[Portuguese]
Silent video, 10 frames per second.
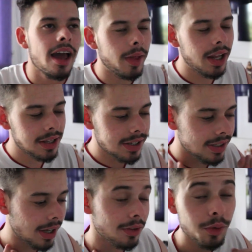Ela tá
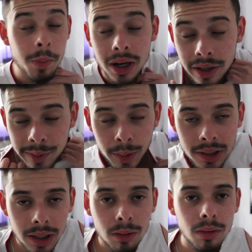sentada no banquinho, ele
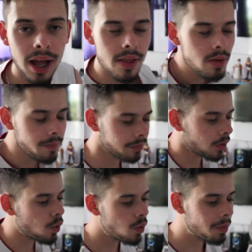tá do lado
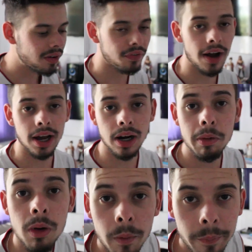com uma faca na
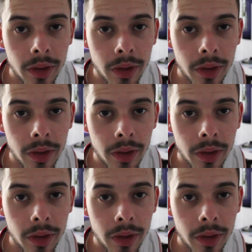mão.